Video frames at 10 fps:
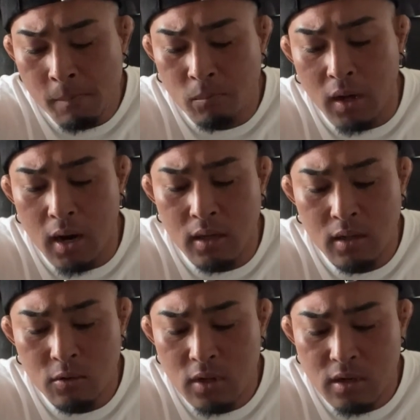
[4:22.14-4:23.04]

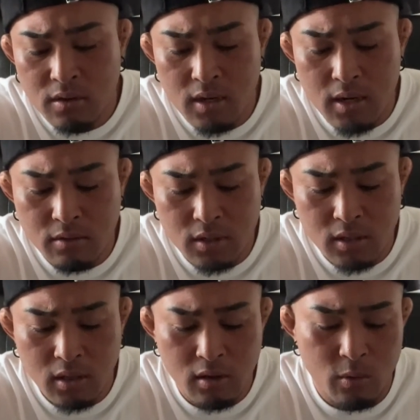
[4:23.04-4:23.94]
体のだるさがなくなっ
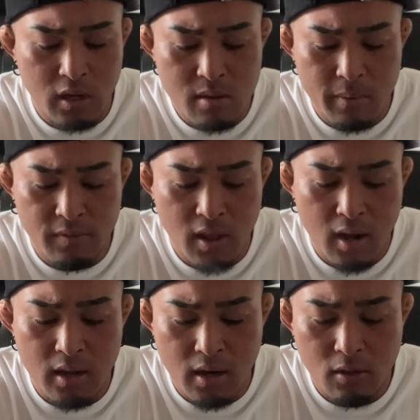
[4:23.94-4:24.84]
たってのが一番で
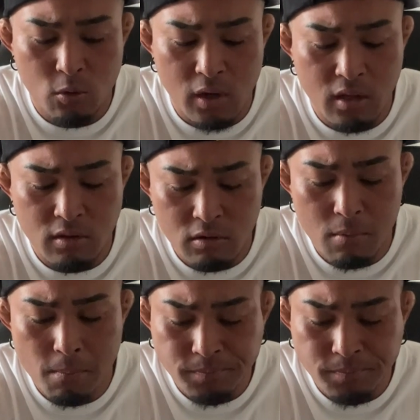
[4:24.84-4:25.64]
かいね、とりあえず。